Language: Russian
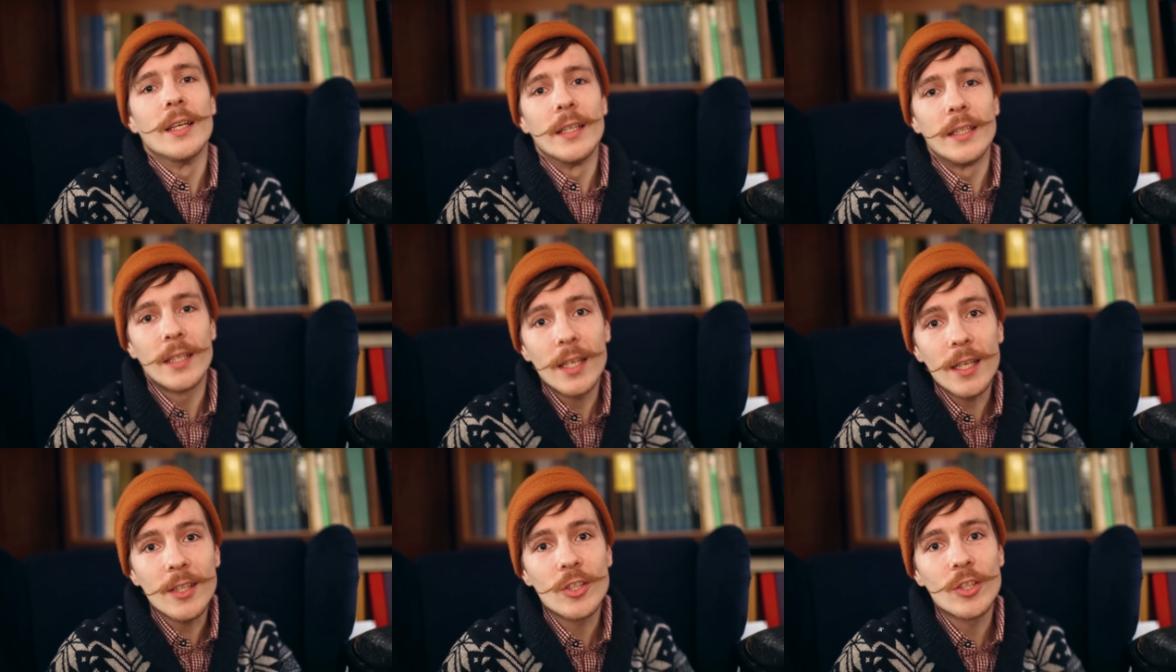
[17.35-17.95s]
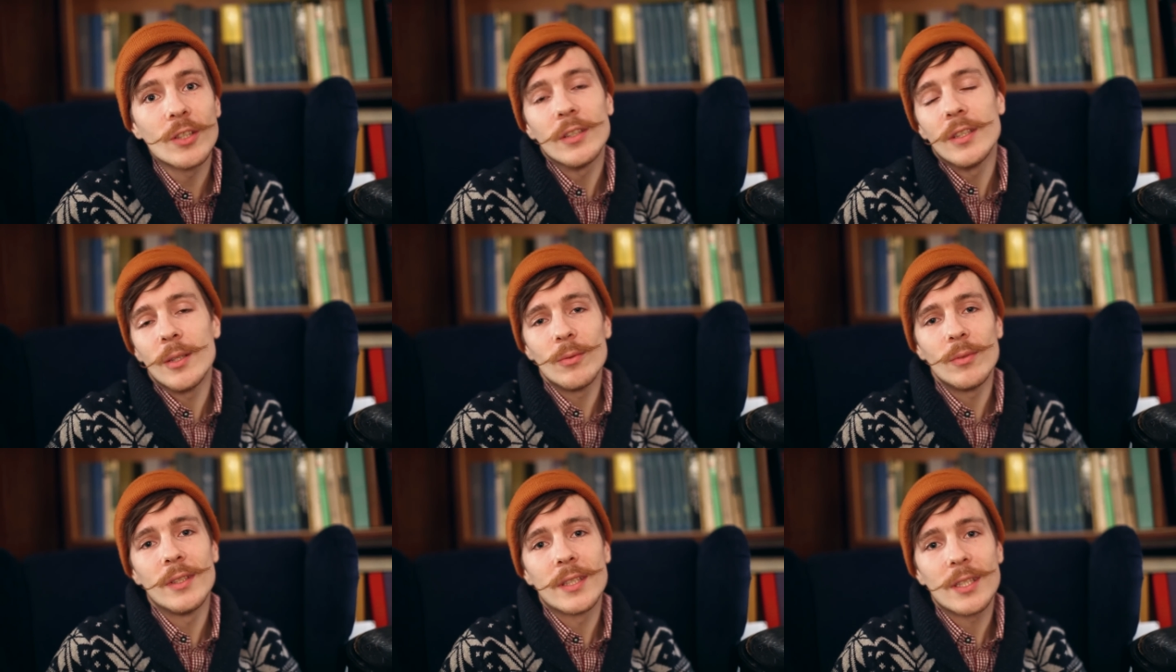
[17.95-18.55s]
я жил на
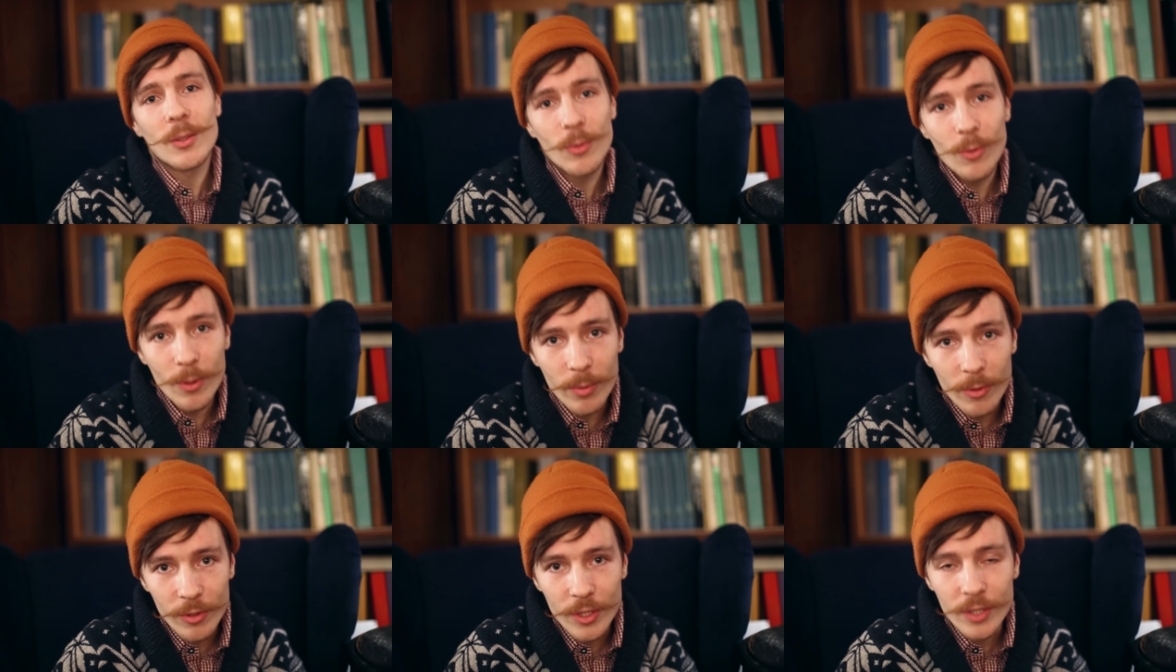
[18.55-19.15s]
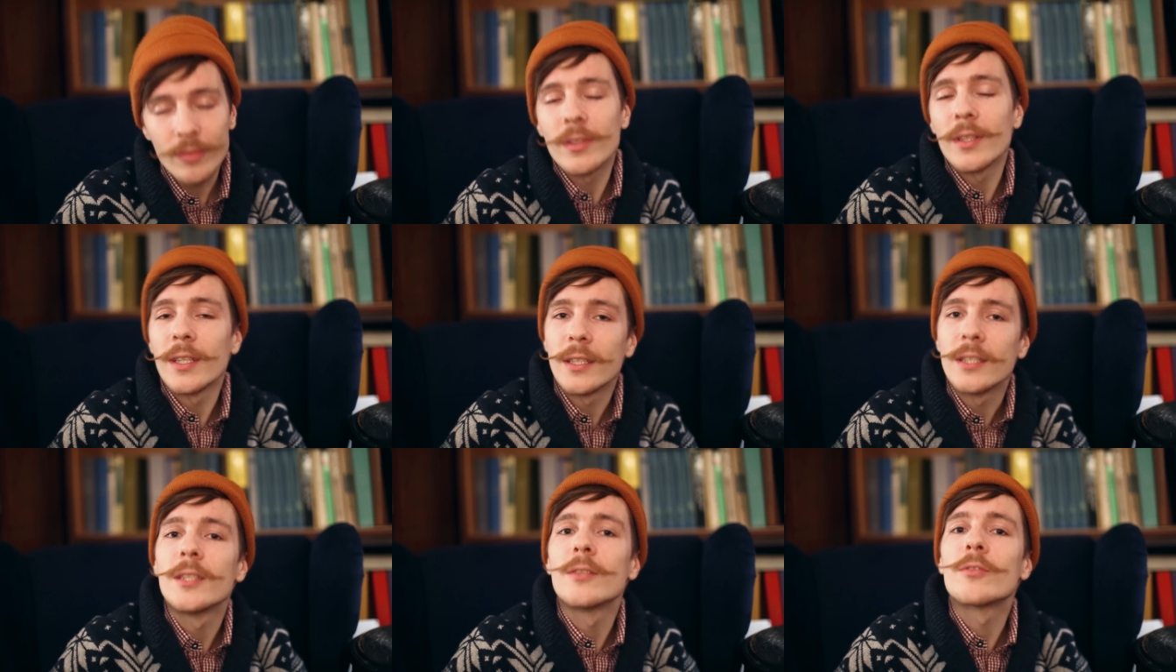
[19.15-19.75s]
улице Обручевой,
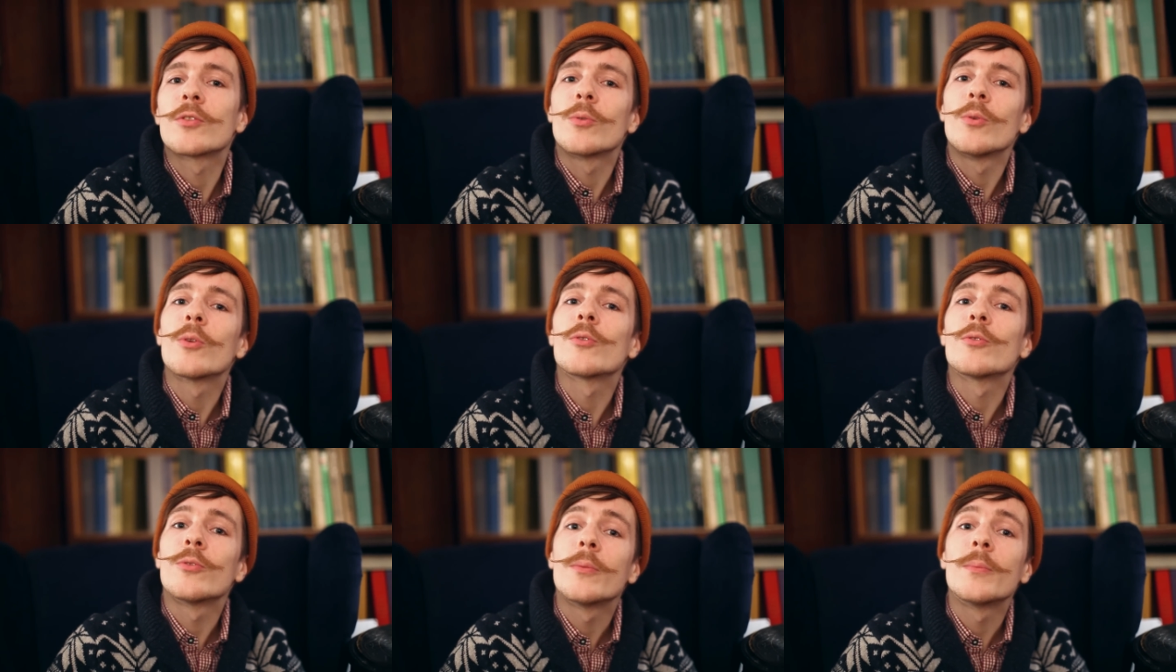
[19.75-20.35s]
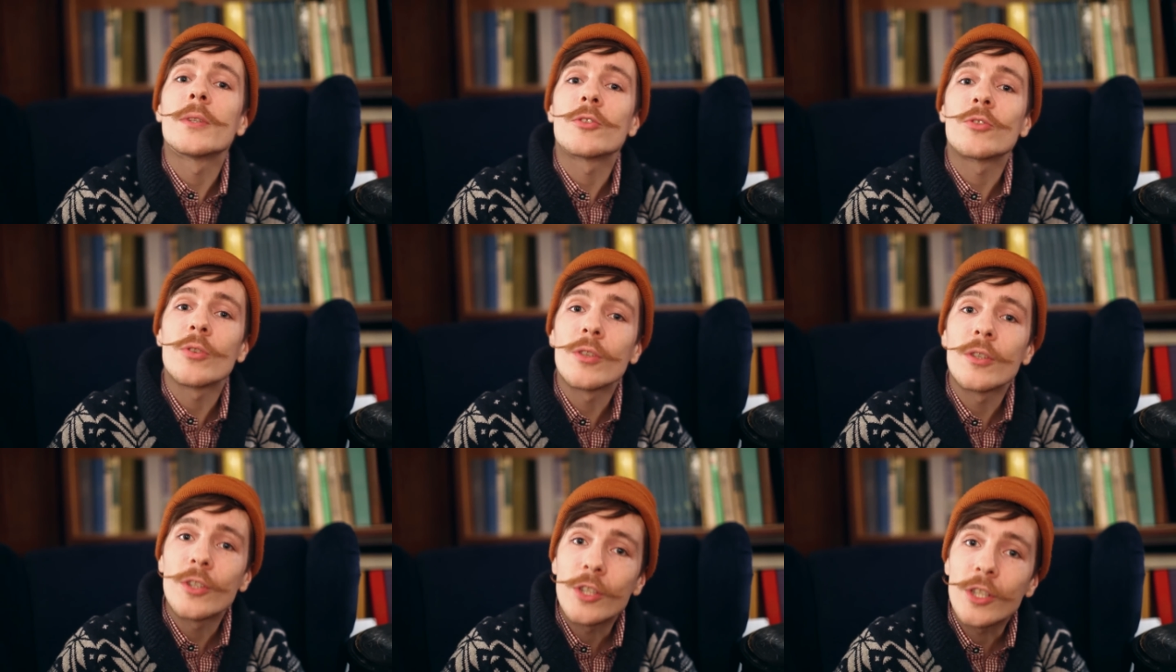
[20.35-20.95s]
ходил в школу номер
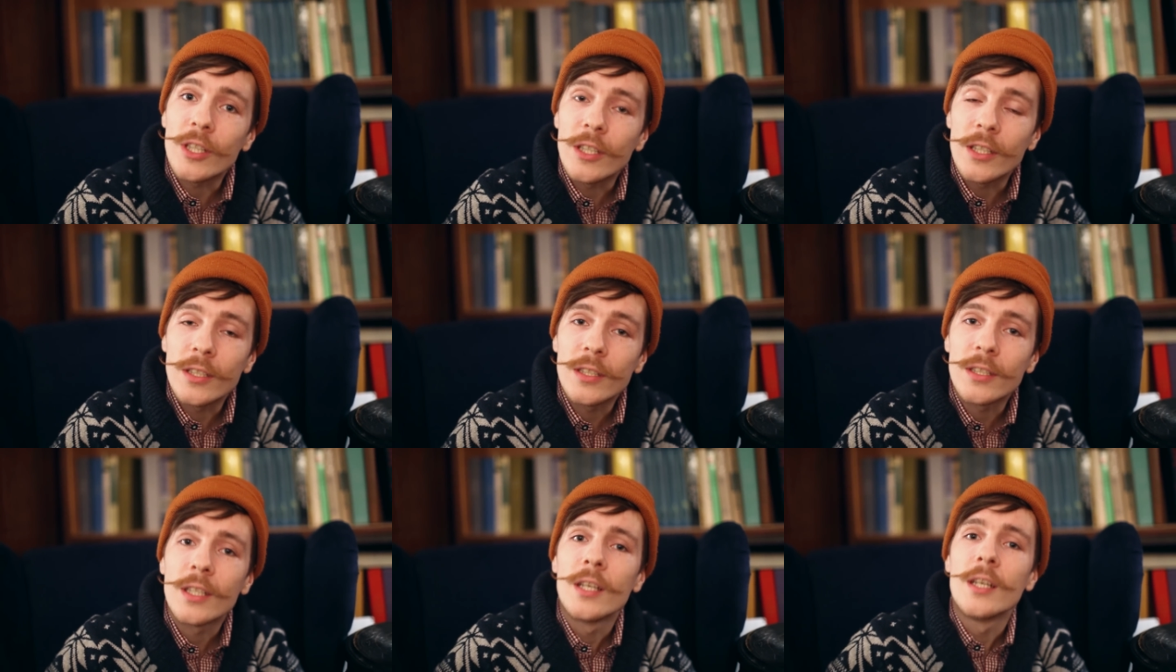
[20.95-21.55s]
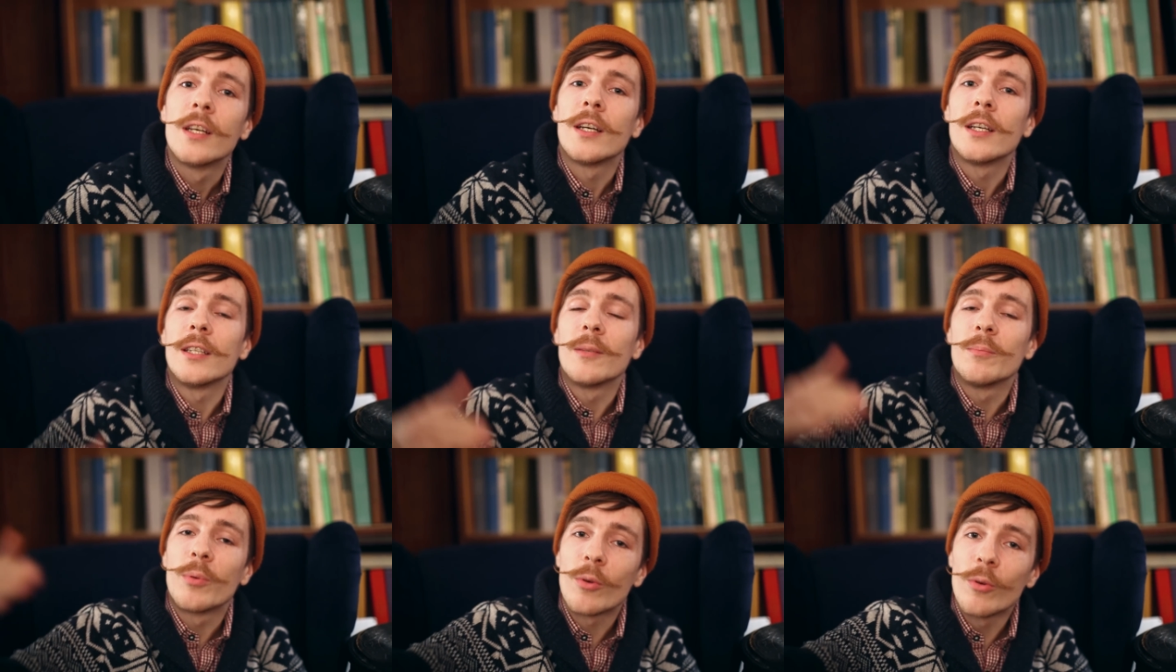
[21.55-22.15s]
46, а
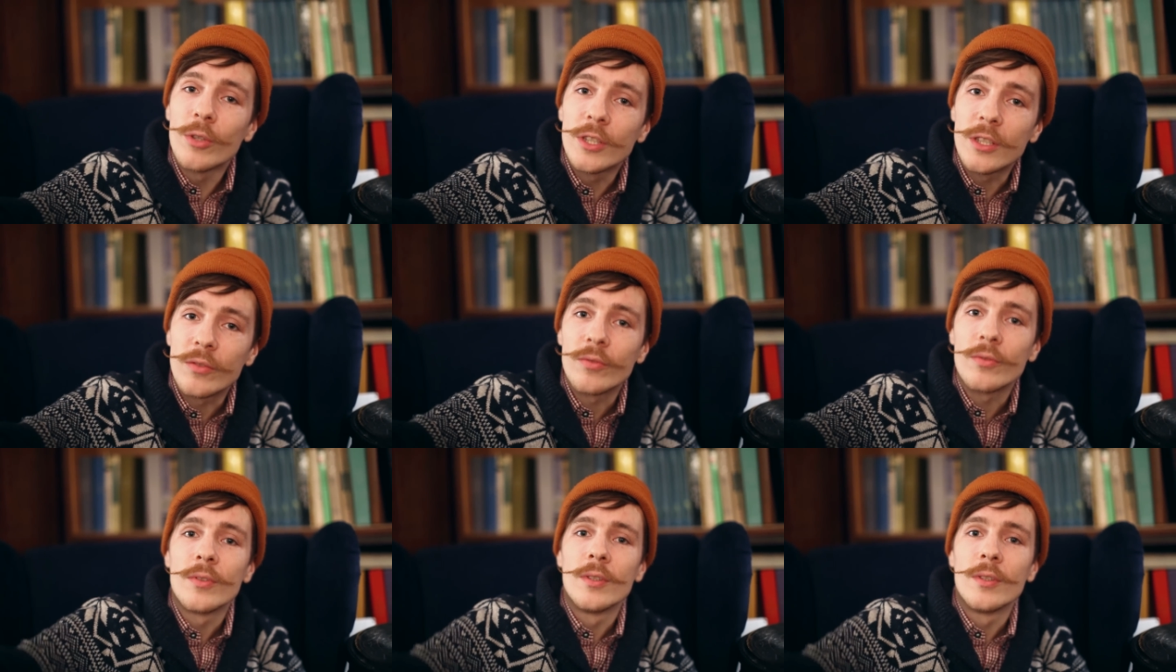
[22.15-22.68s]
напротив